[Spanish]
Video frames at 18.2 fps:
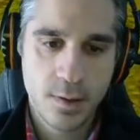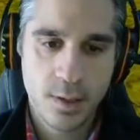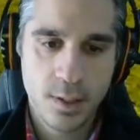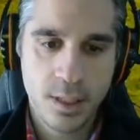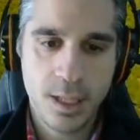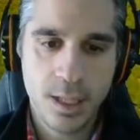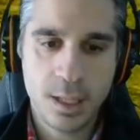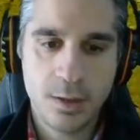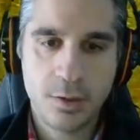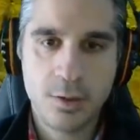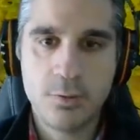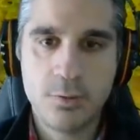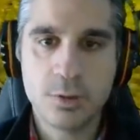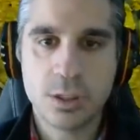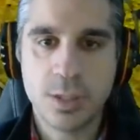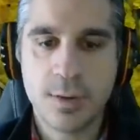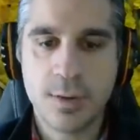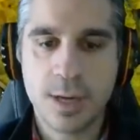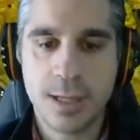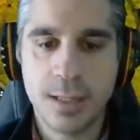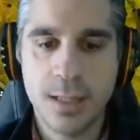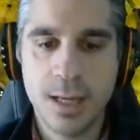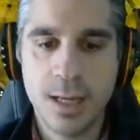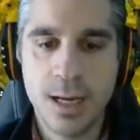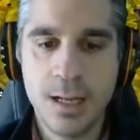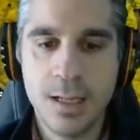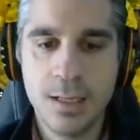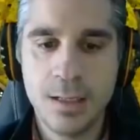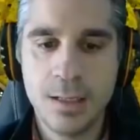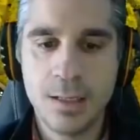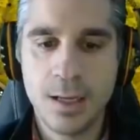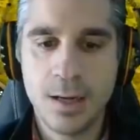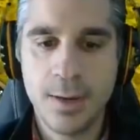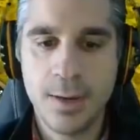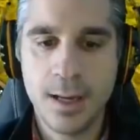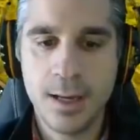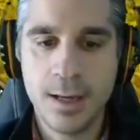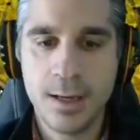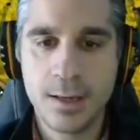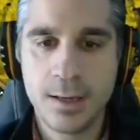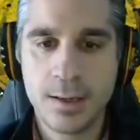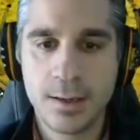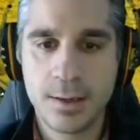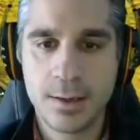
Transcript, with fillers: Y esto, vamos a ver qué tal. A ver.